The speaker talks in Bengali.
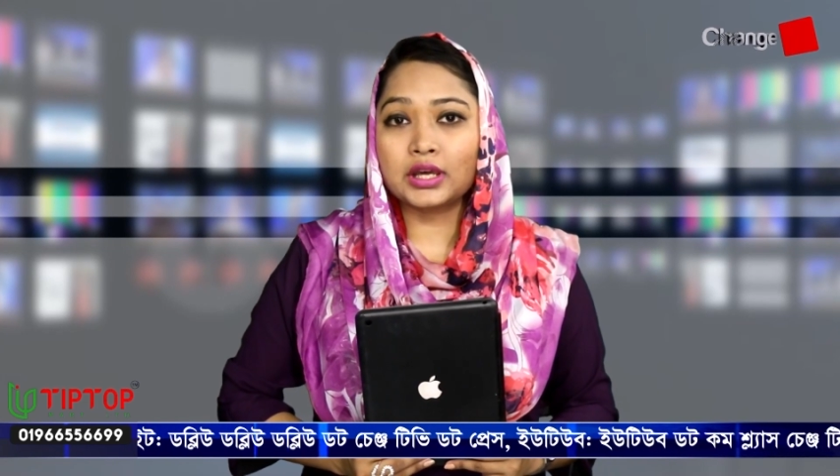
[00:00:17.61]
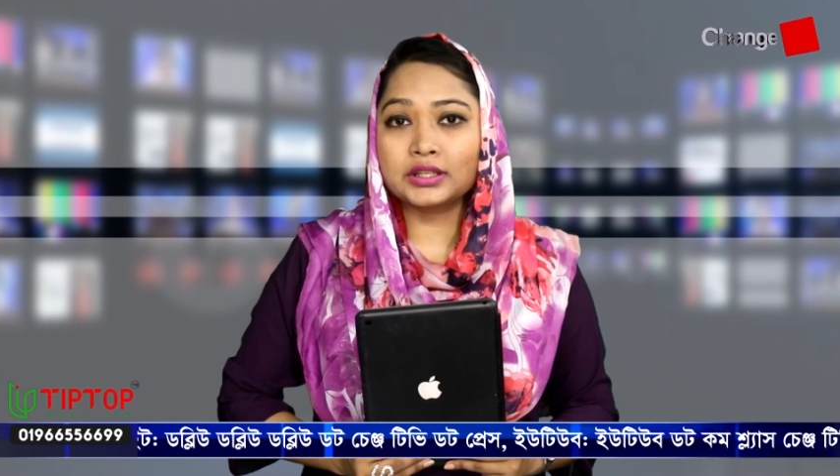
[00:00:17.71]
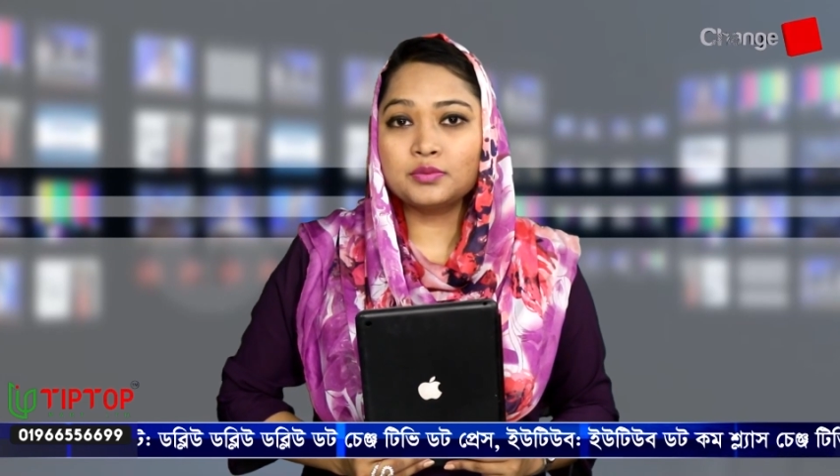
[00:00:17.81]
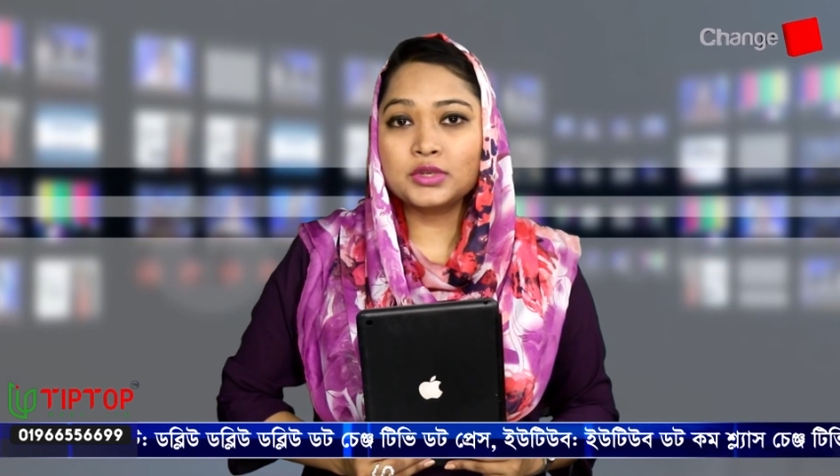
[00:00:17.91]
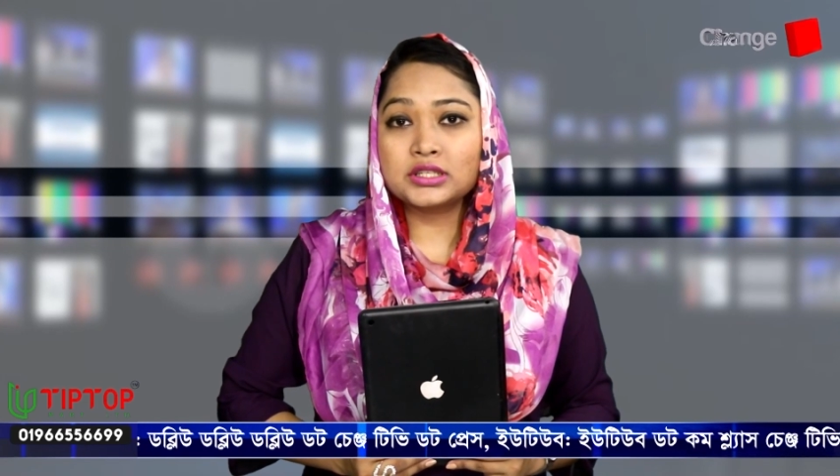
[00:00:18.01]

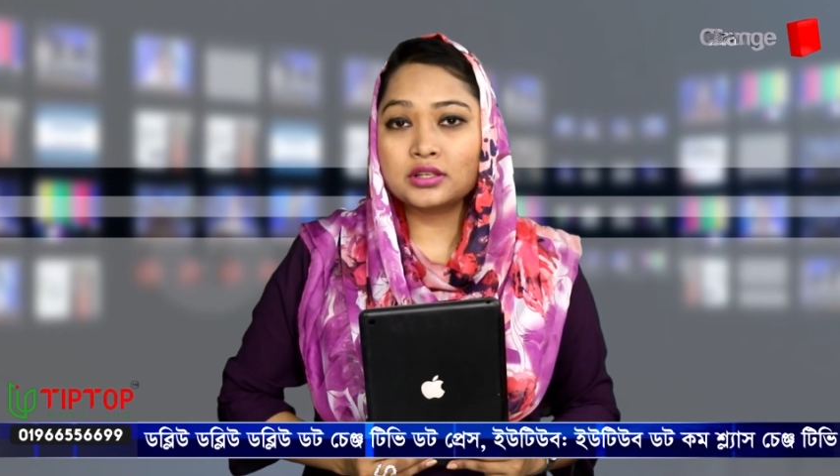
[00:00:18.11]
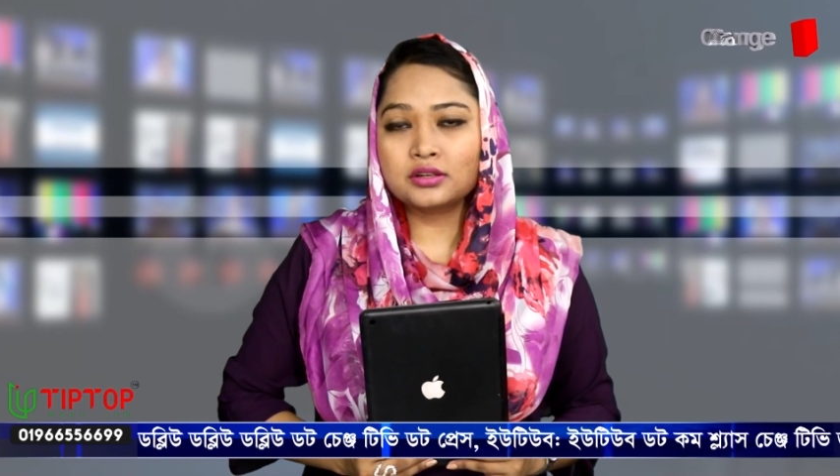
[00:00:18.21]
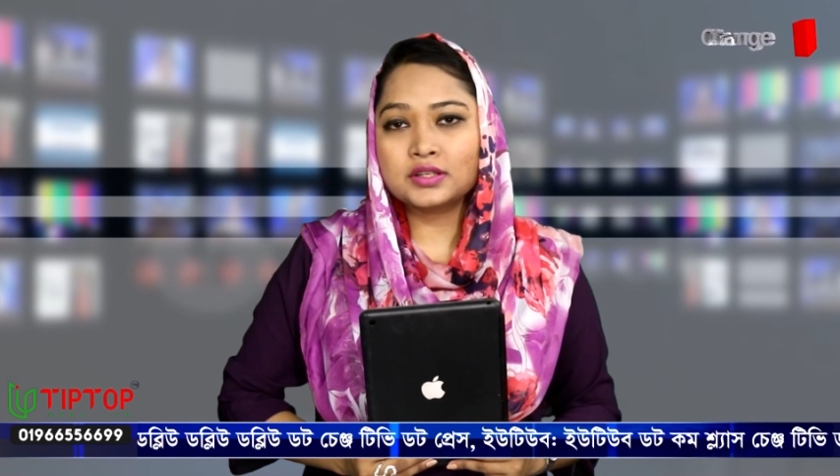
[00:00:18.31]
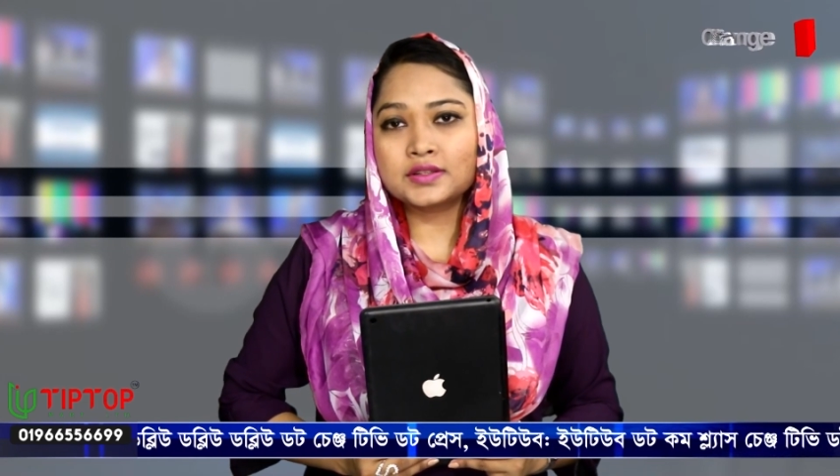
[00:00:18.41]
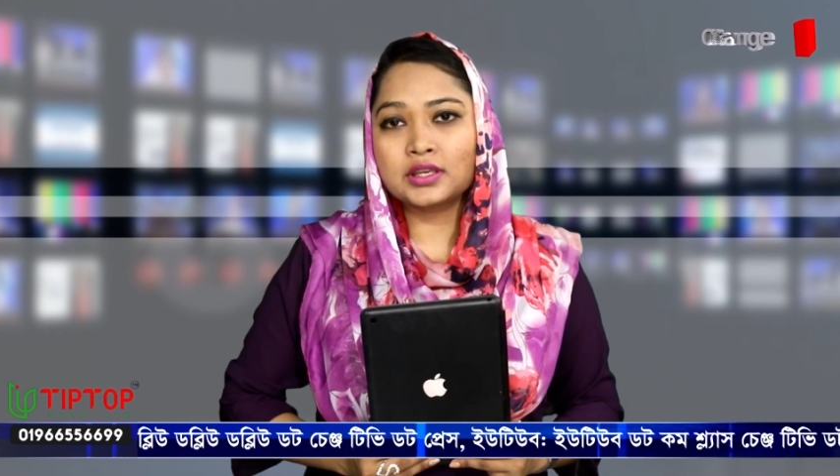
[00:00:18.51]
ভ্লাদিমির
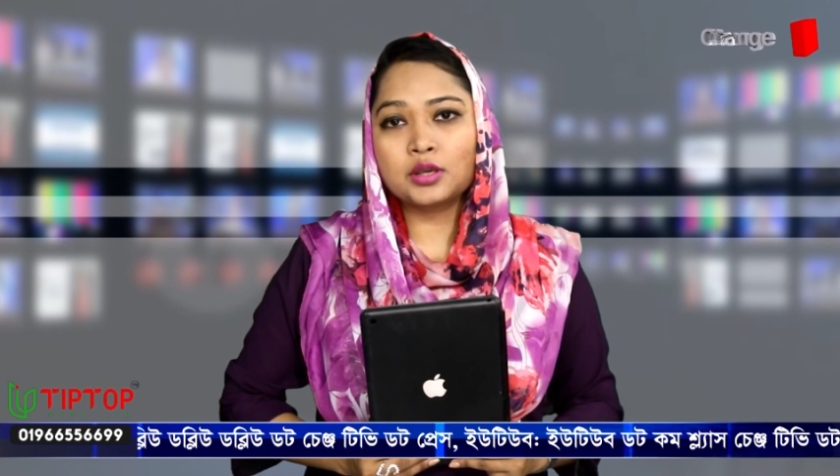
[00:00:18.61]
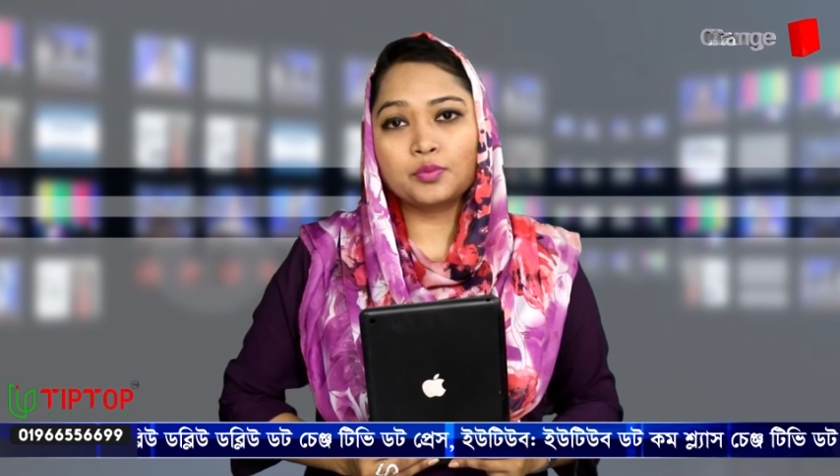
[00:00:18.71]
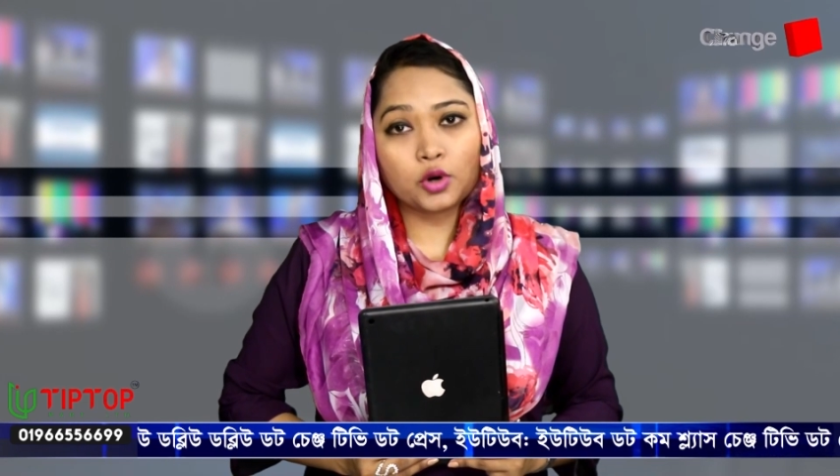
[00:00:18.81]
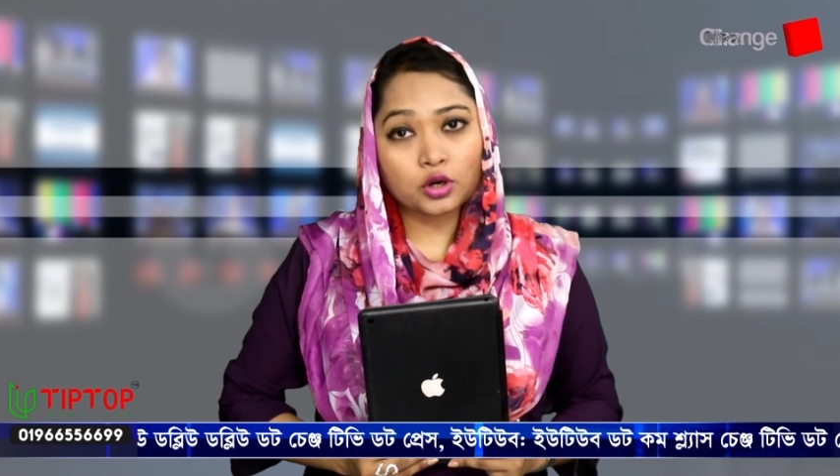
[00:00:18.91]
জেলোনিস্কিকে